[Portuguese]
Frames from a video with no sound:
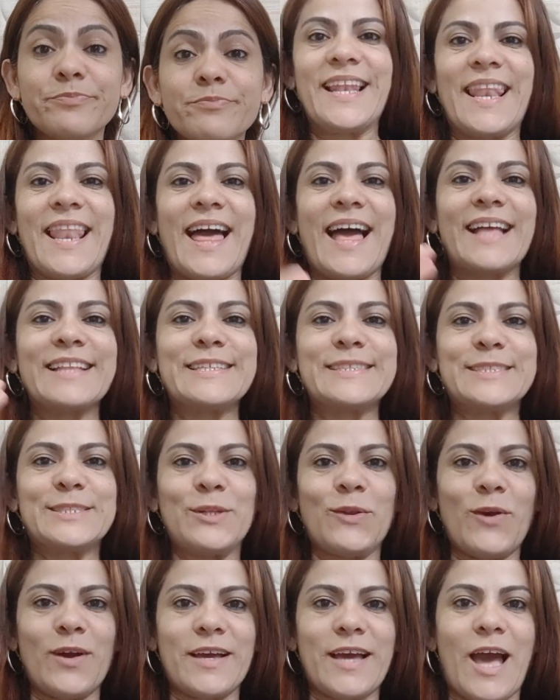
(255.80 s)
Lá nesse
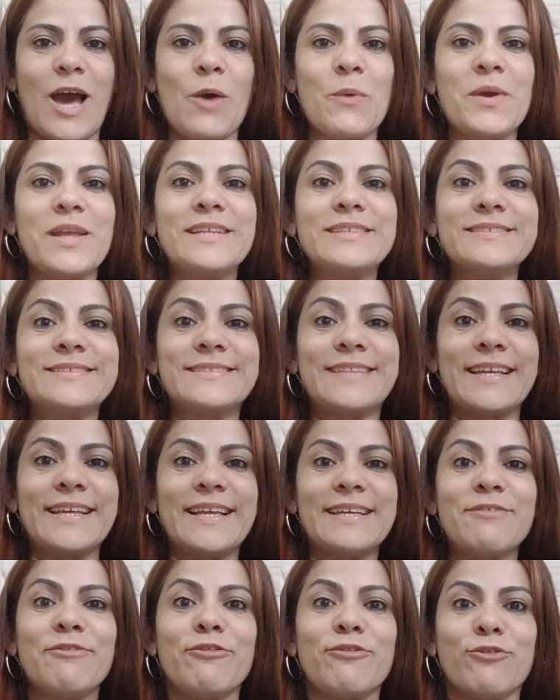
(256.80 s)
local eles
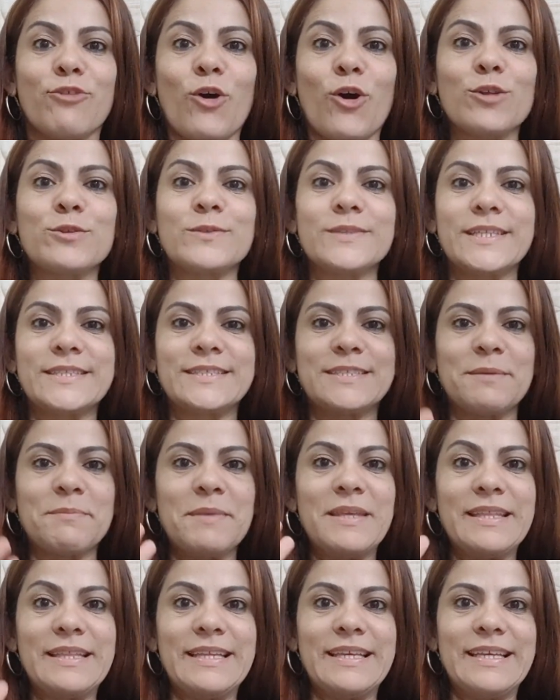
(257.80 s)
têm a foto dessa
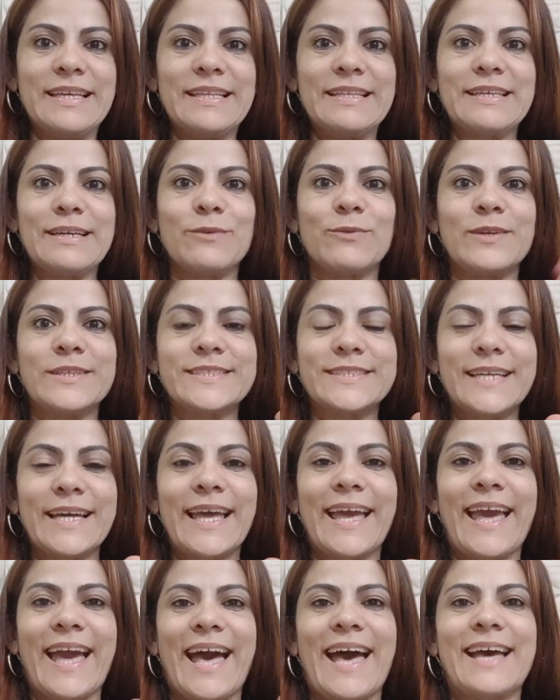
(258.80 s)
menina com essa
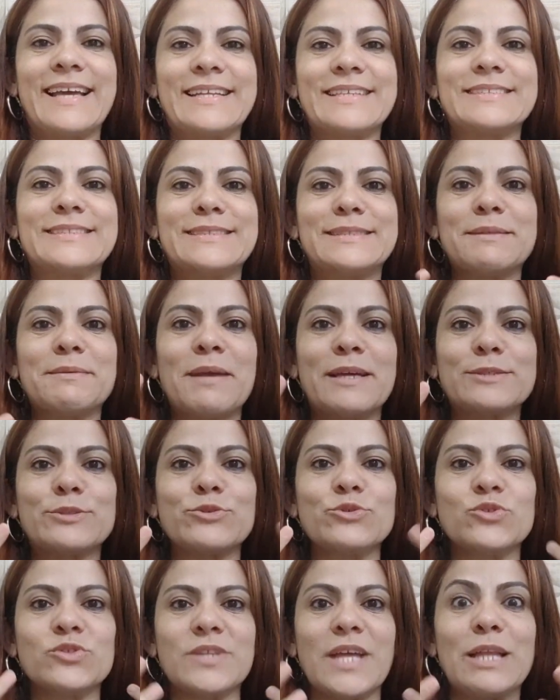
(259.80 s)
cara assim
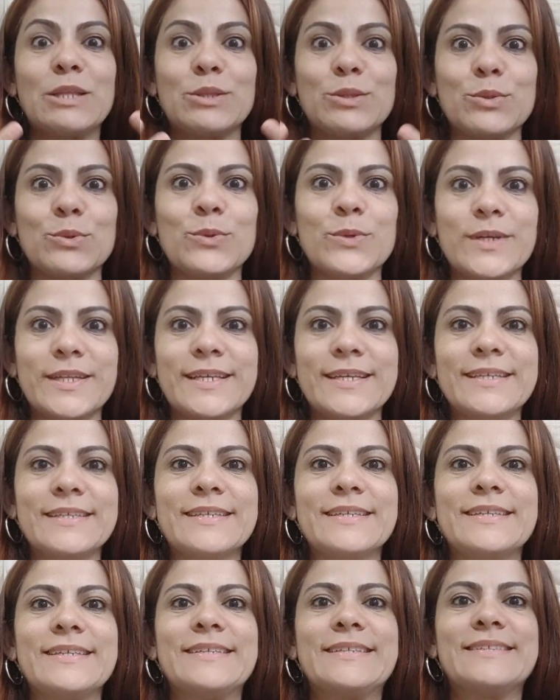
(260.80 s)
assustadora
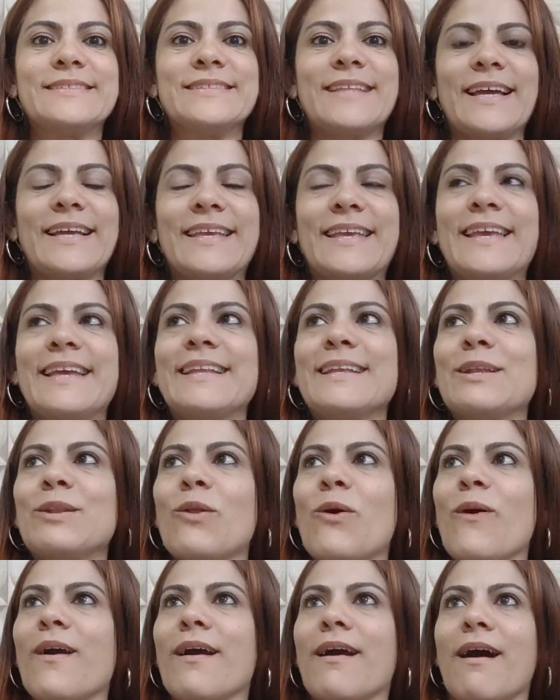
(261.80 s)
naquele
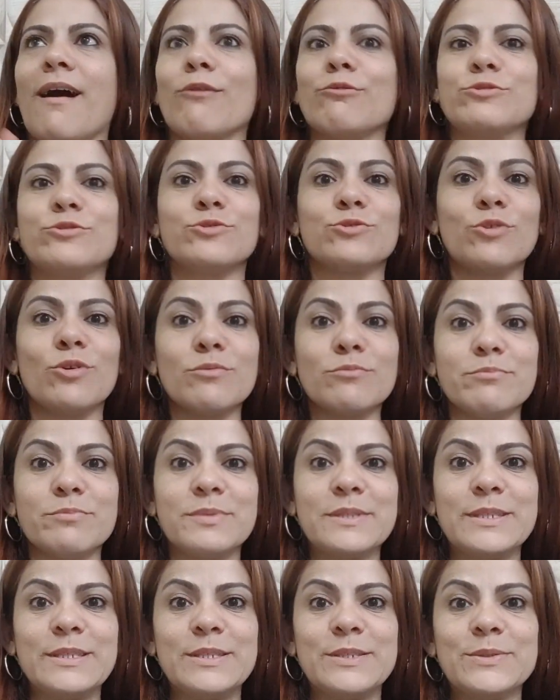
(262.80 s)
local
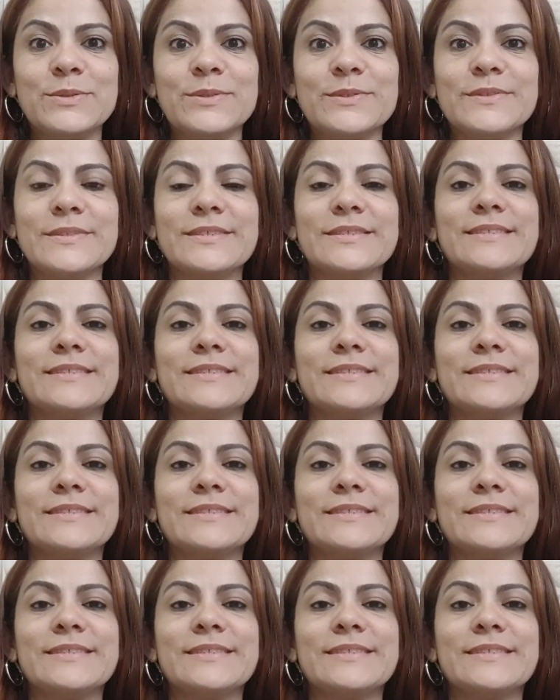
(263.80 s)
sombrio